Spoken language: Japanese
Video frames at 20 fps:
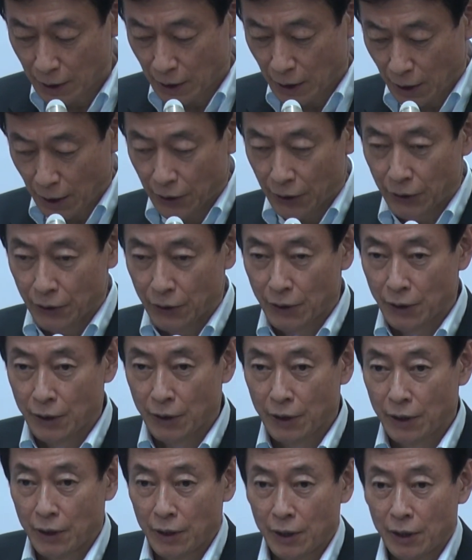はい
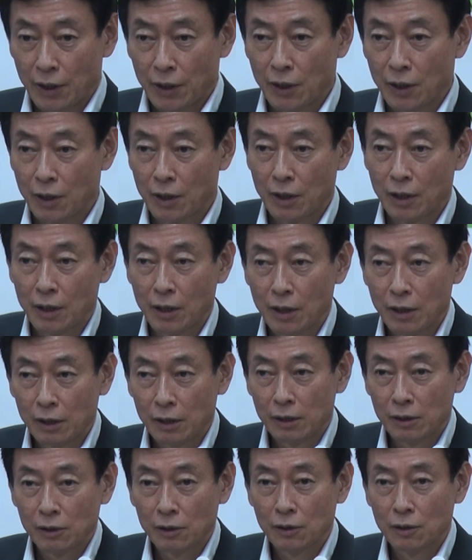えー
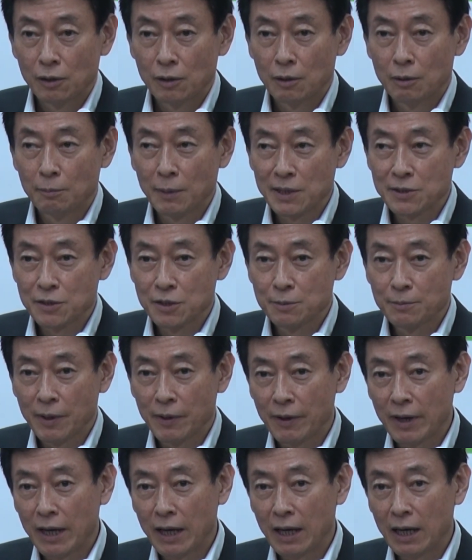まず
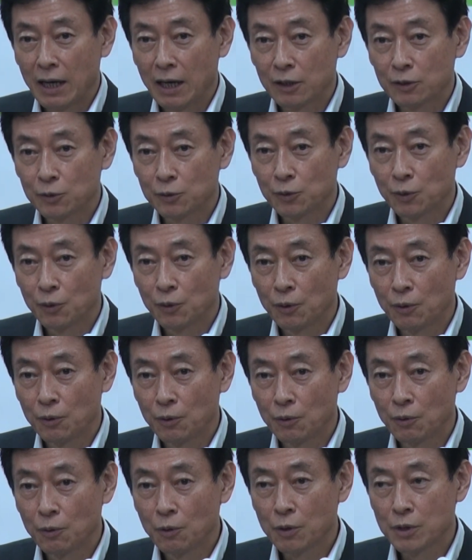今はこ
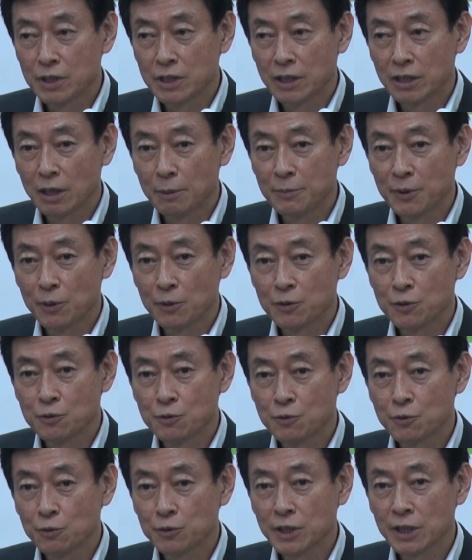の大きな波を
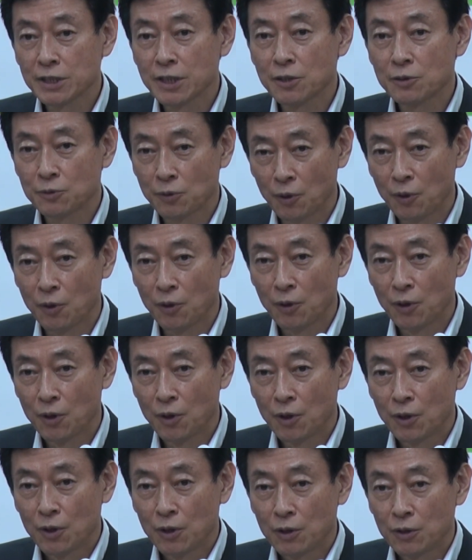収束させると
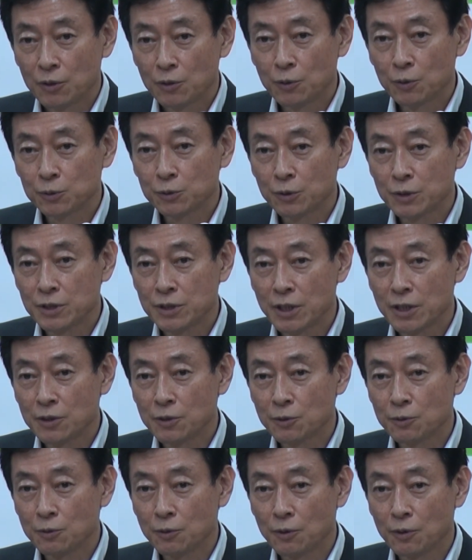いうことに全
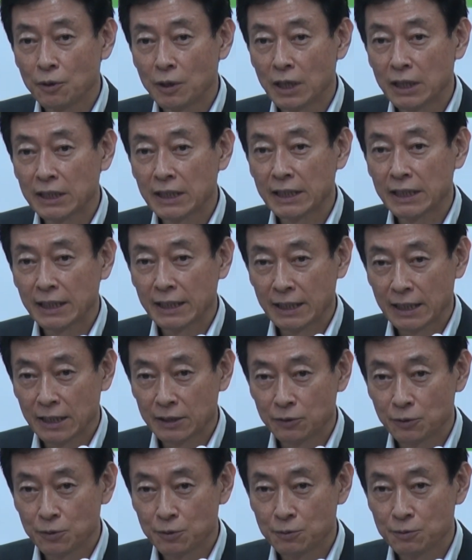力を挙げなきゃいけな
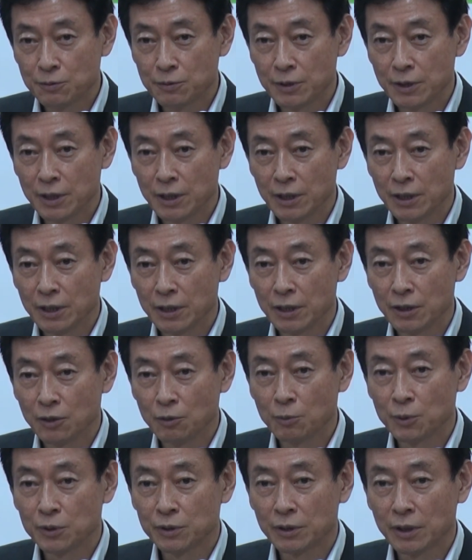いというふうに
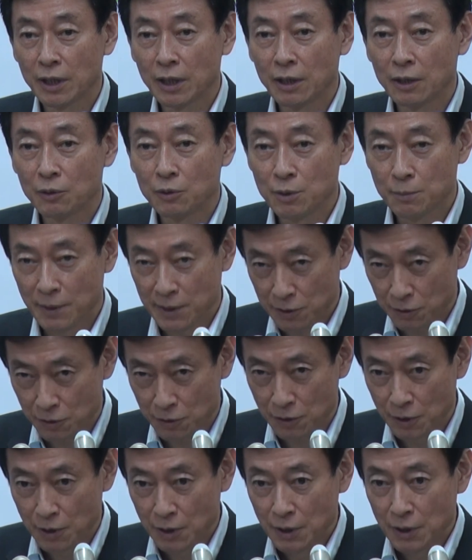思っております。
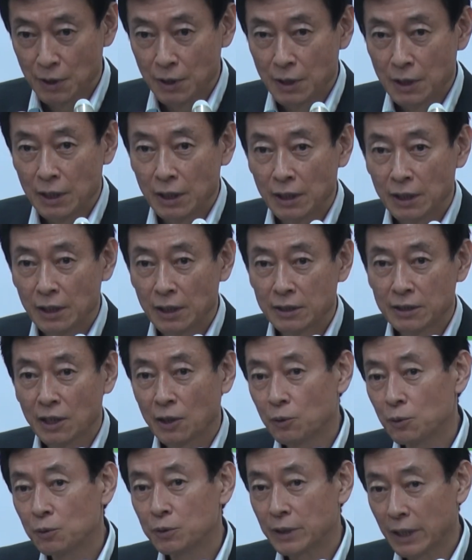え
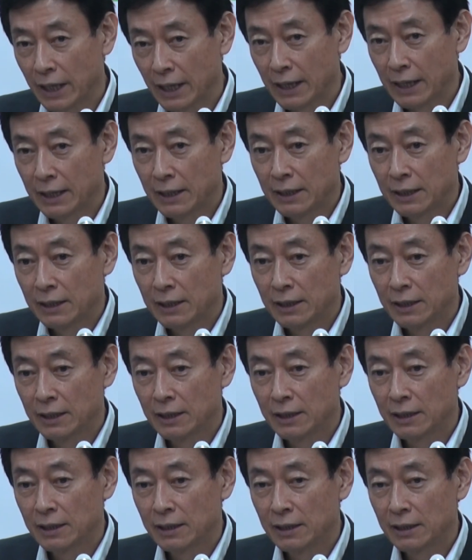他方で、
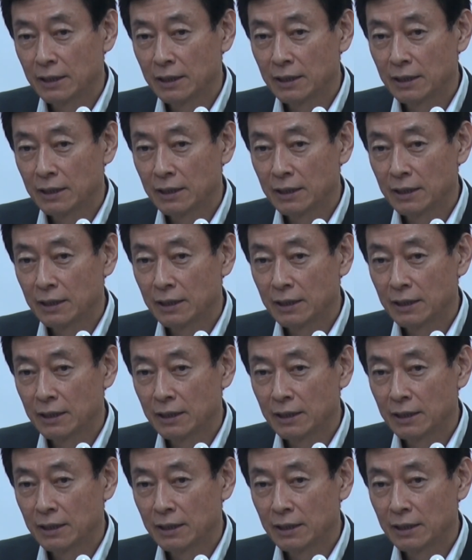え